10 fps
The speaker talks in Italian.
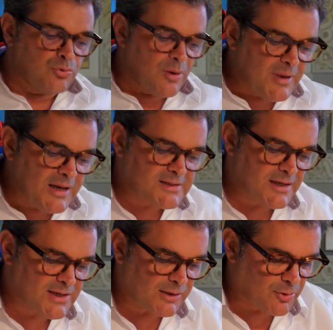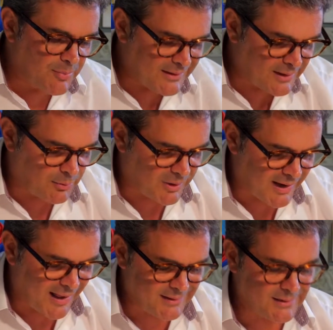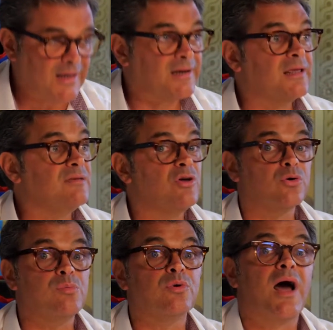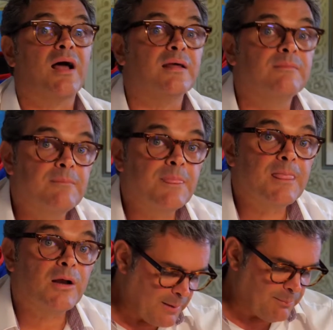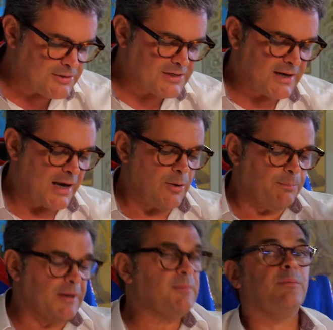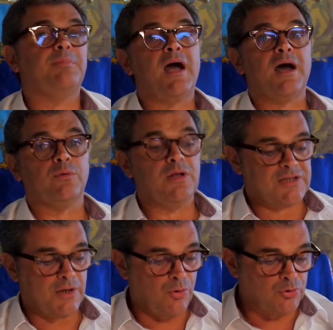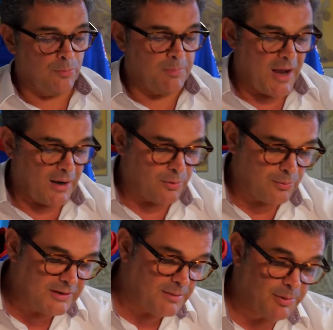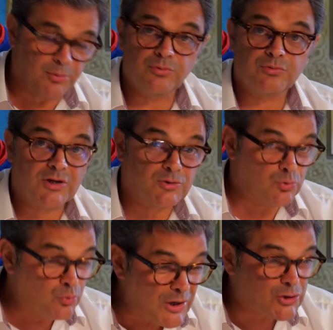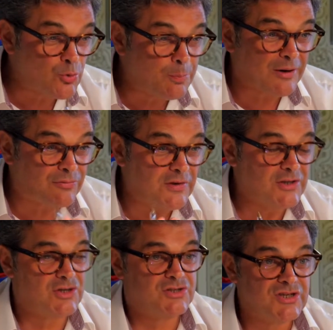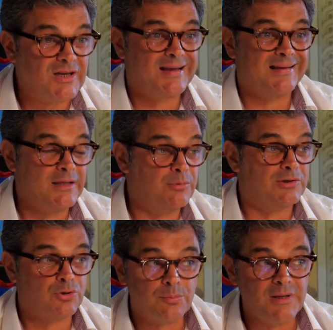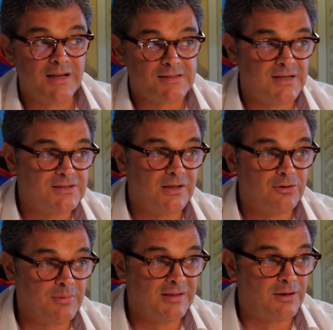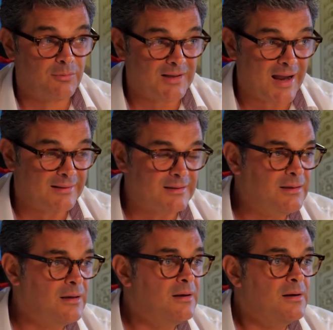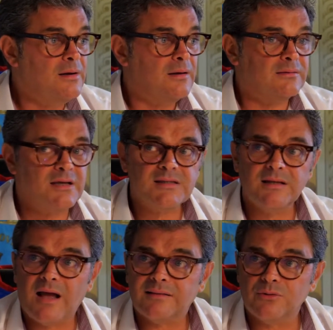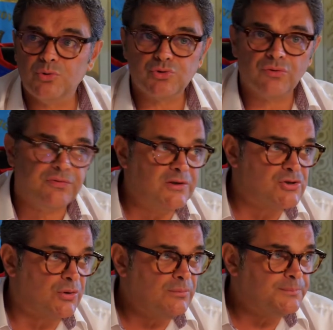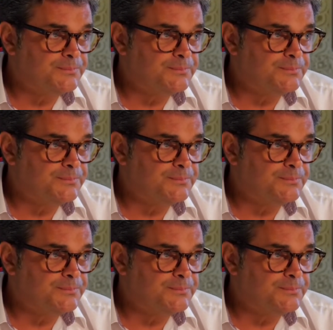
2.600 metri quadrati di archivio comunale, poi ci saranno il primo piano e il secondo piano, quindi per una superficie circa di 4.600 metri quadrati, destinata ad uso ufficio.